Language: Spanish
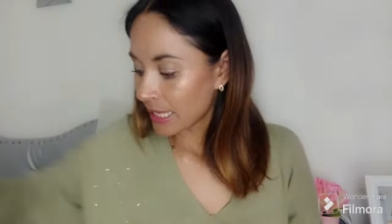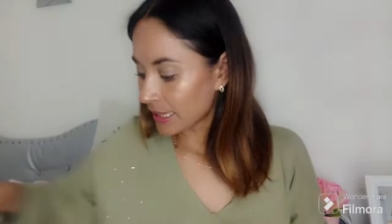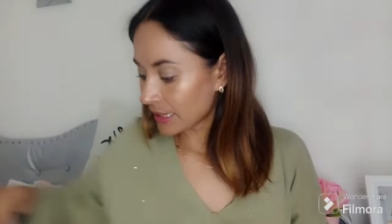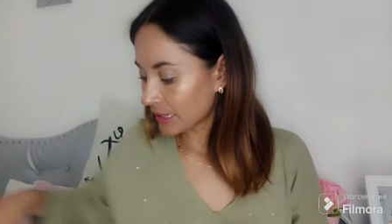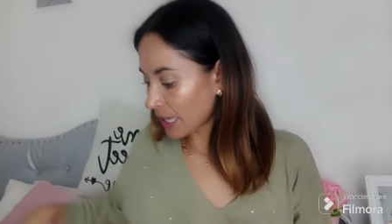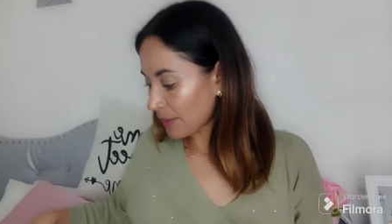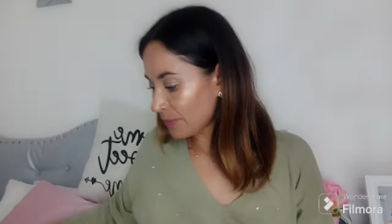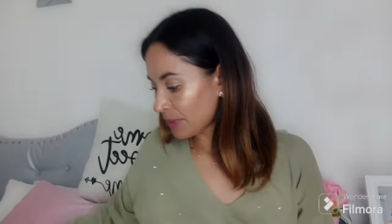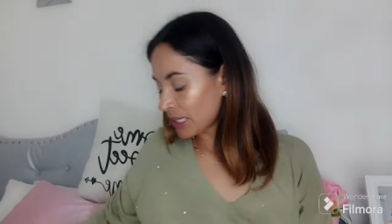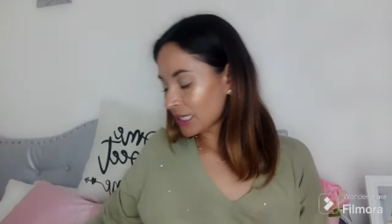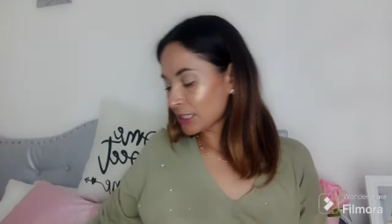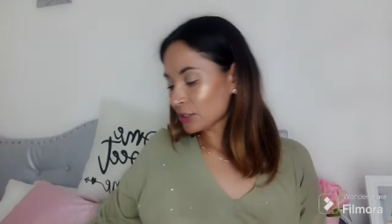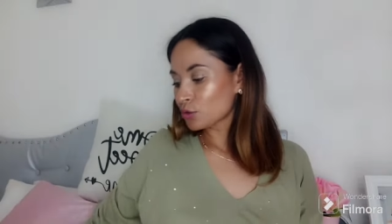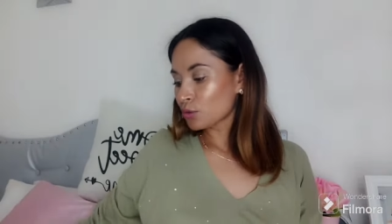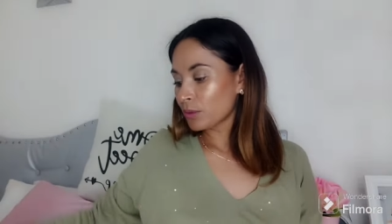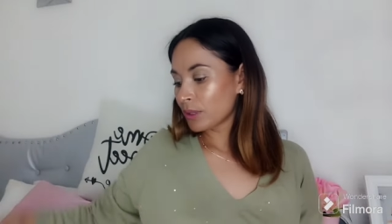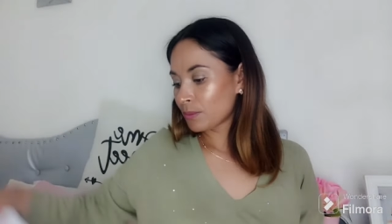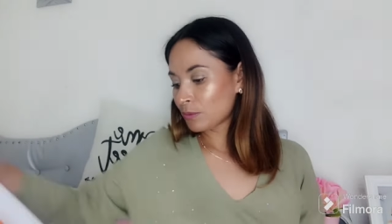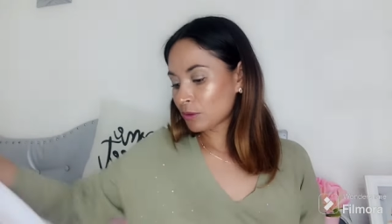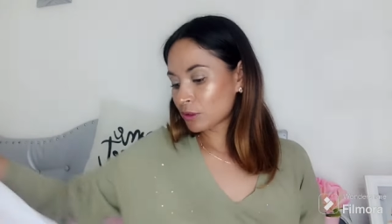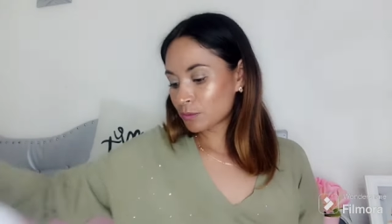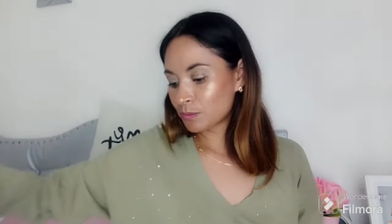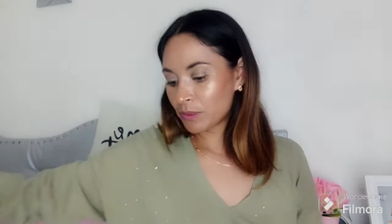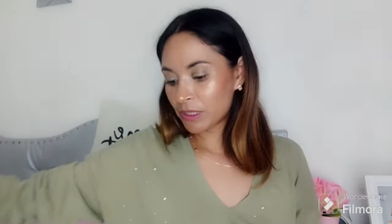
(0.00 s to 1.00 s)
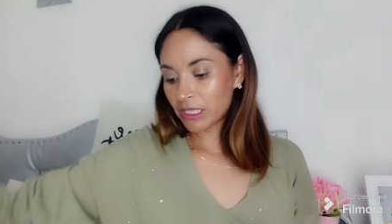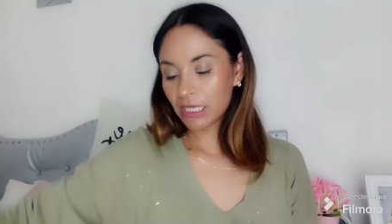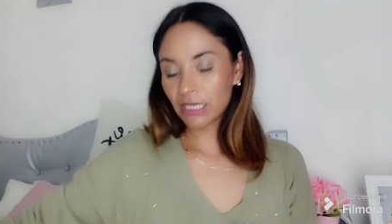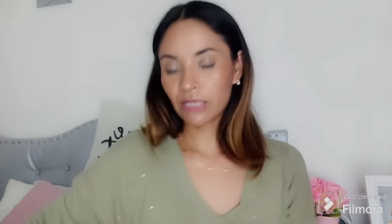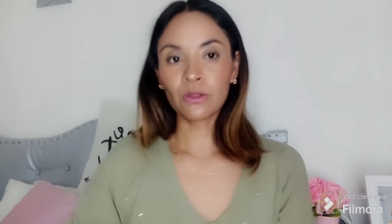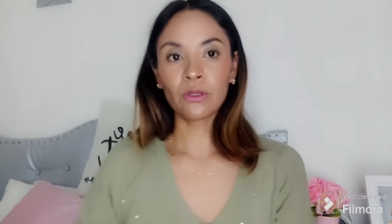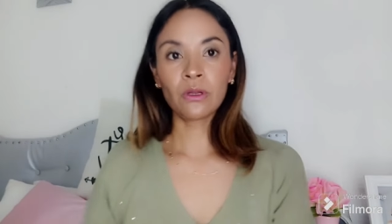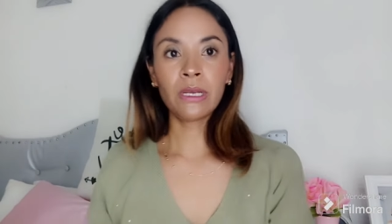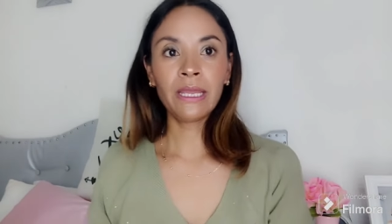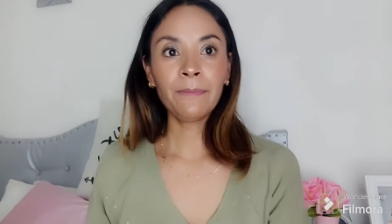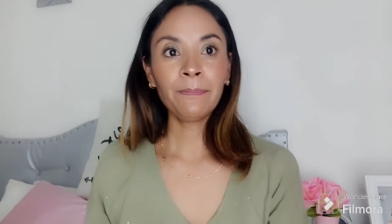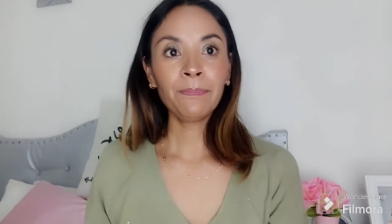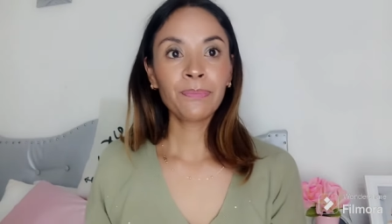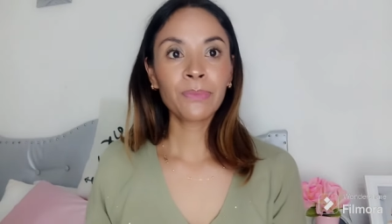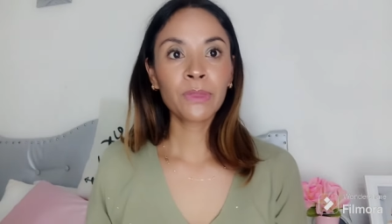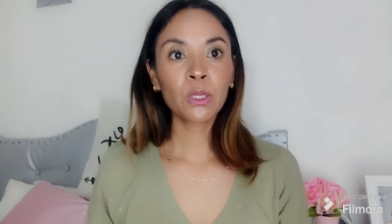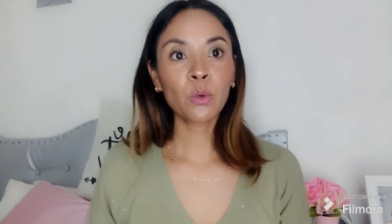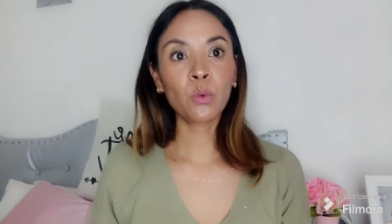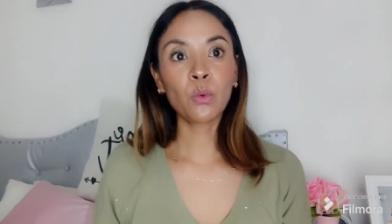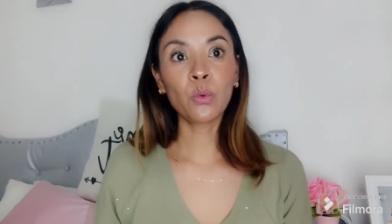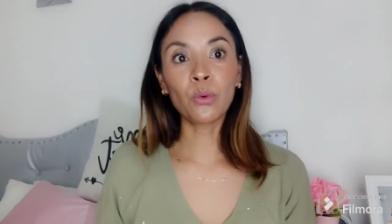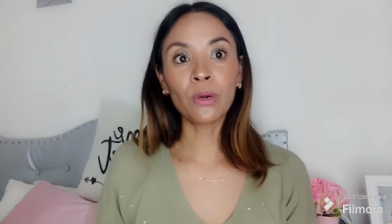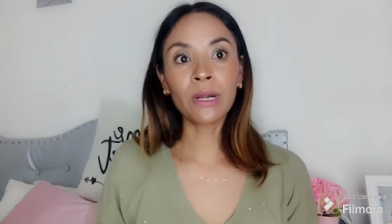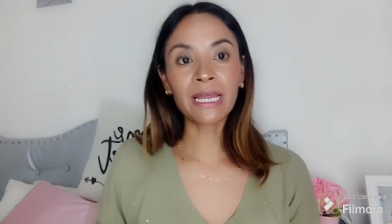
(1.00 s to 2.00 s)
También estuvimos pidiéndole
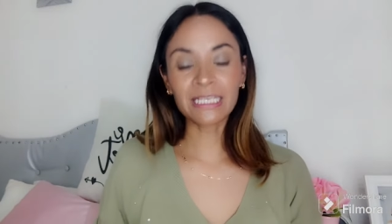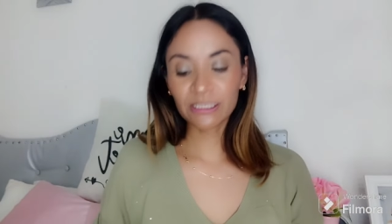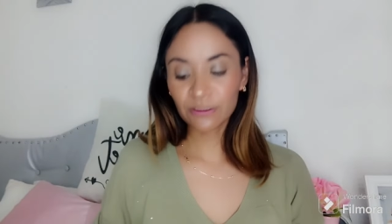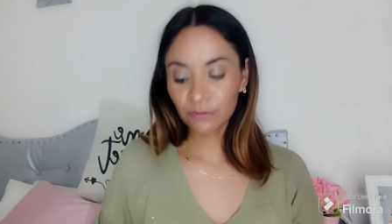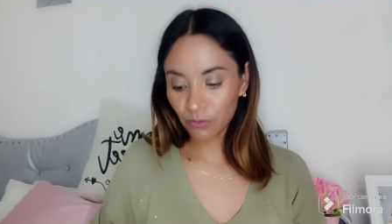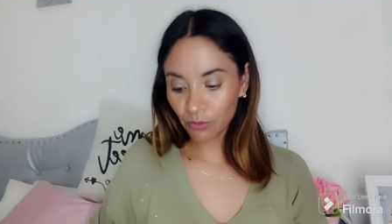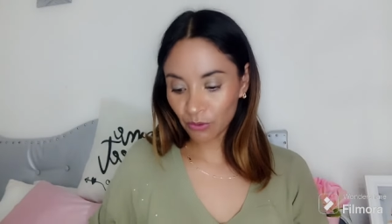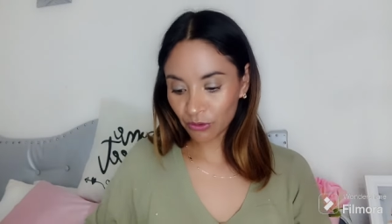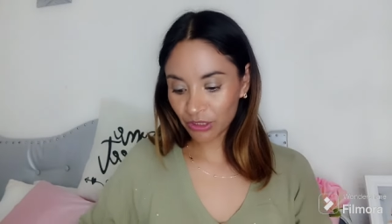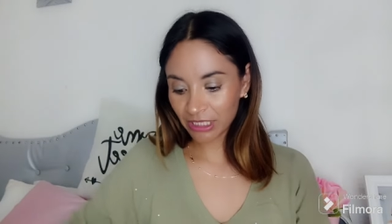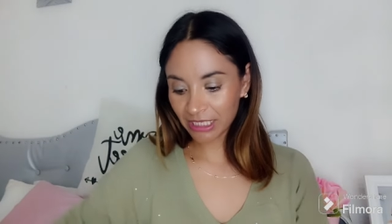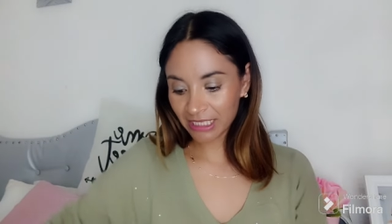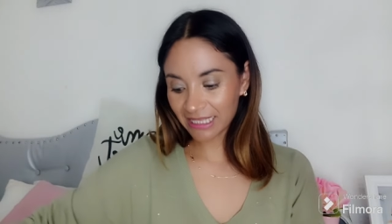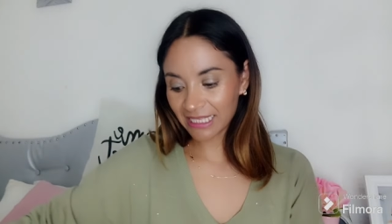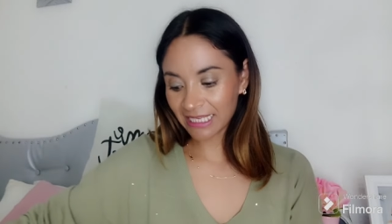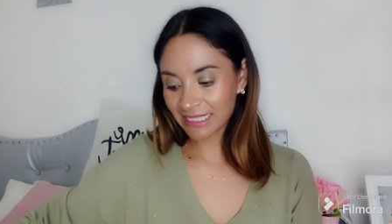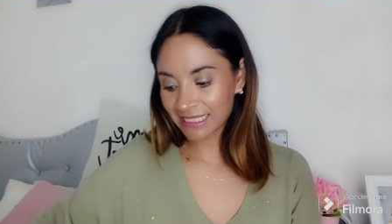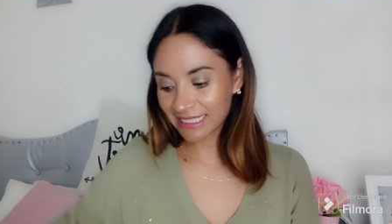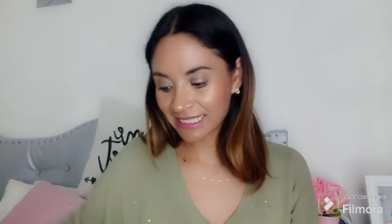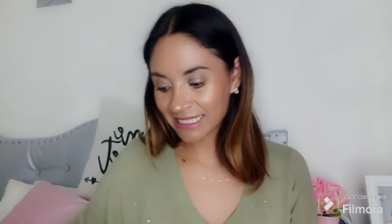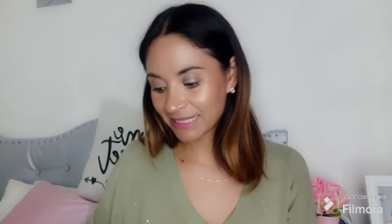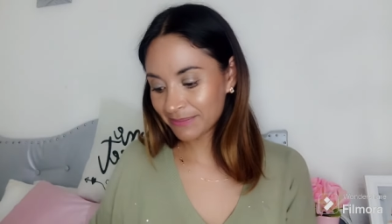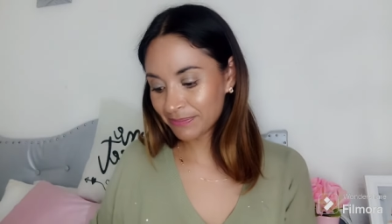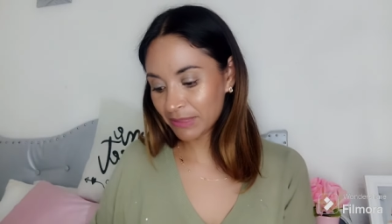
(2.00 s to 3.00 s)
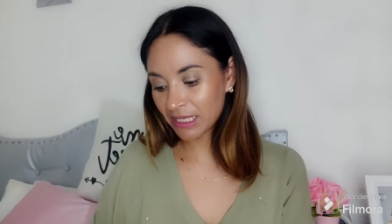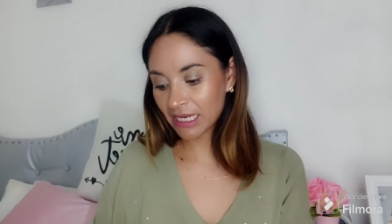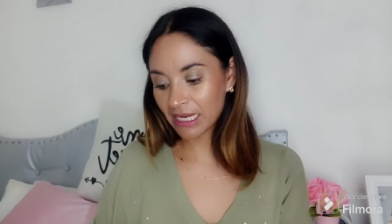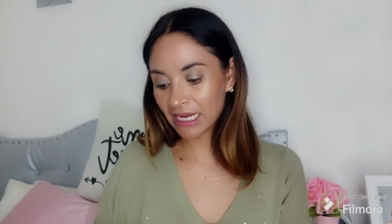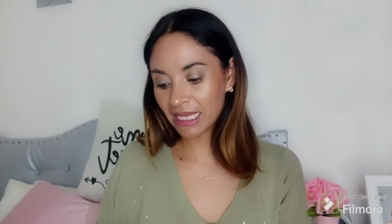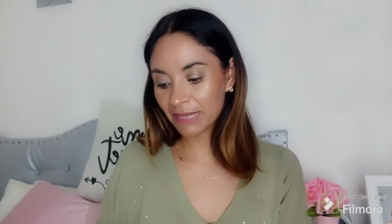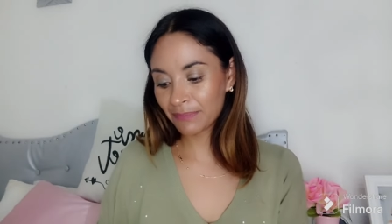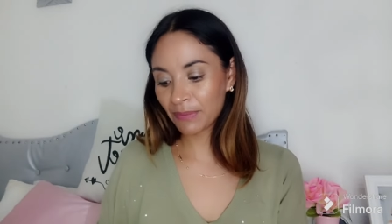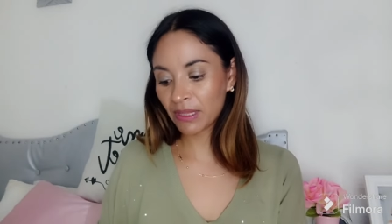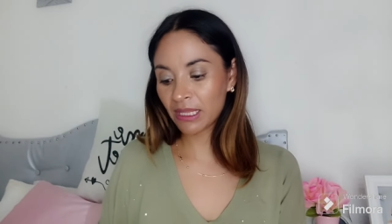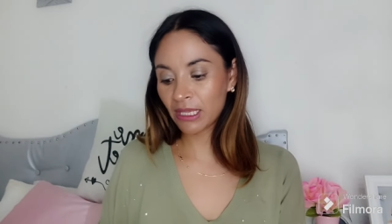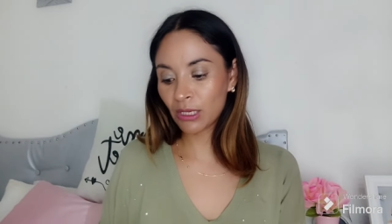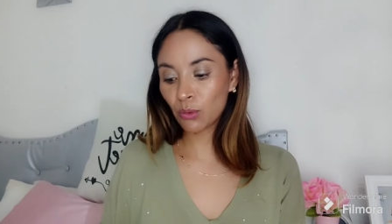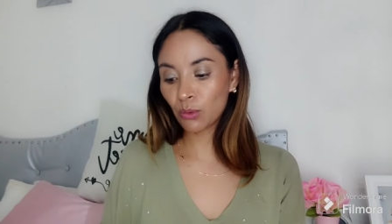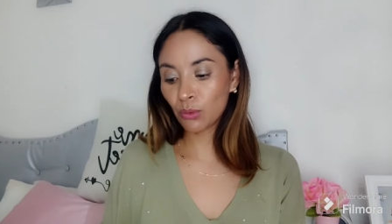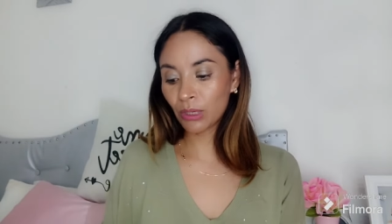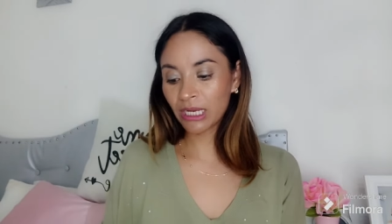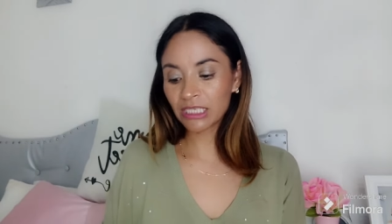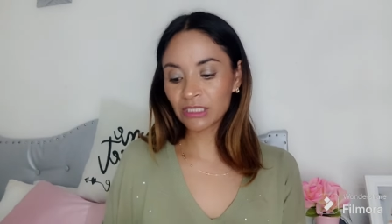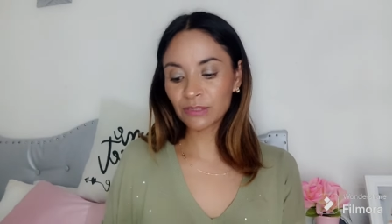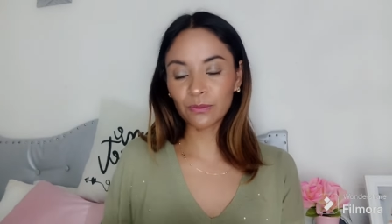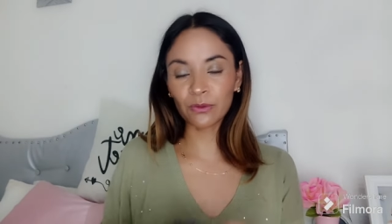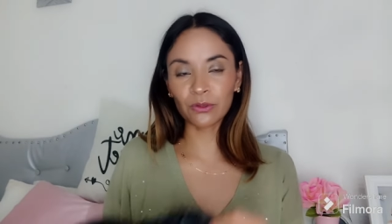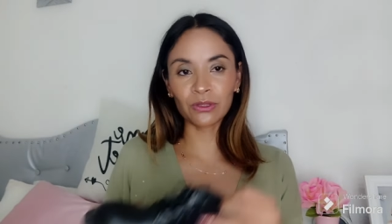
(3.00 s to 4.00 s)
unas botitas. Miren, le pedí
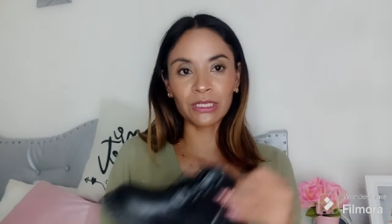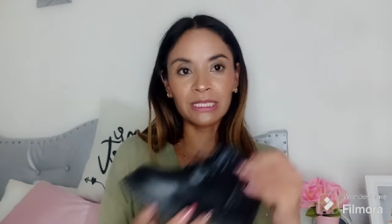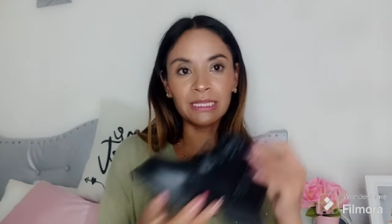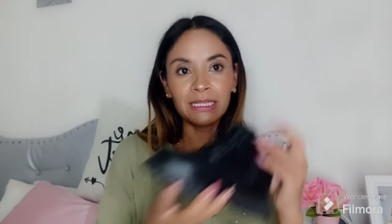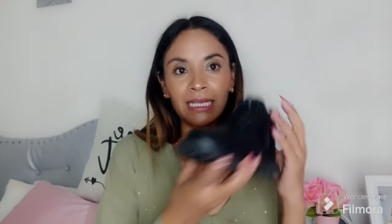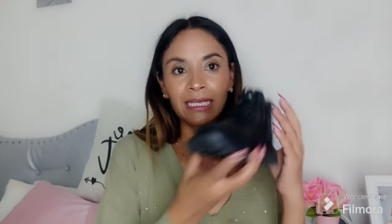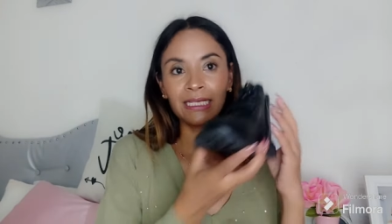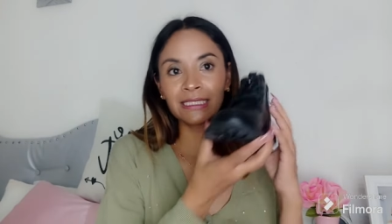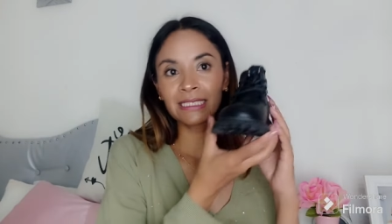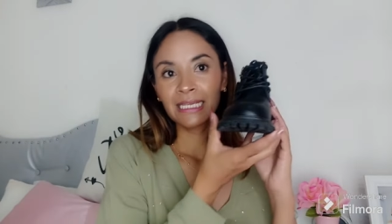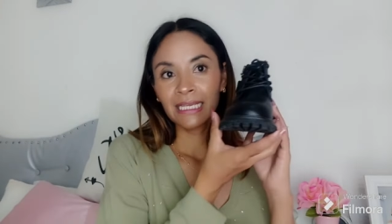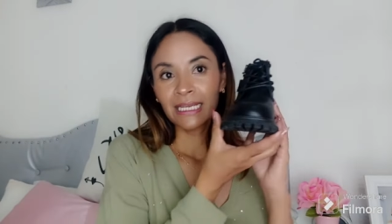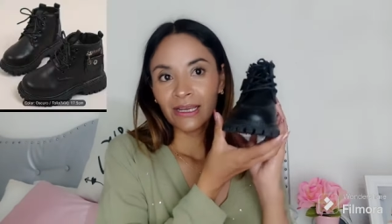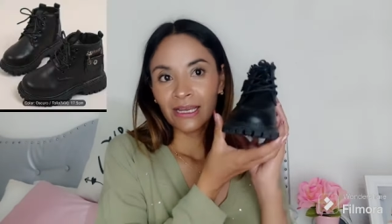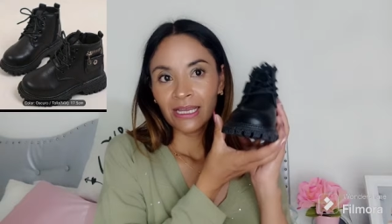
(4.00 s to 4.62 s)
unas botitas.